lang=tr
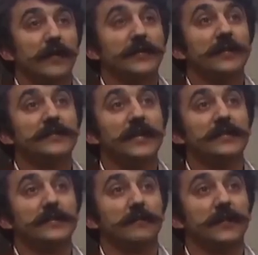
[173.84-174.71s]
ben de ister
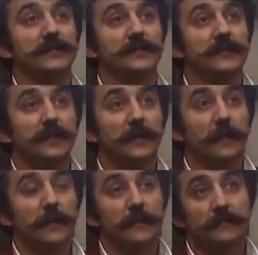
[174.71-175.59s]
istemez
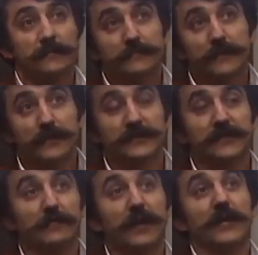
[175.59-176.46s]

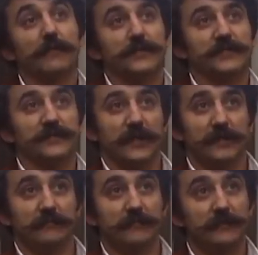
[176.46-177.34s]
Kemal yapmıştır
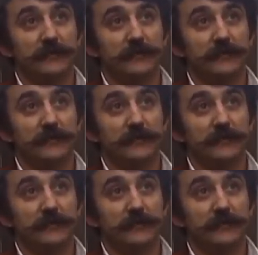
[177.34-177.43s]
dedim.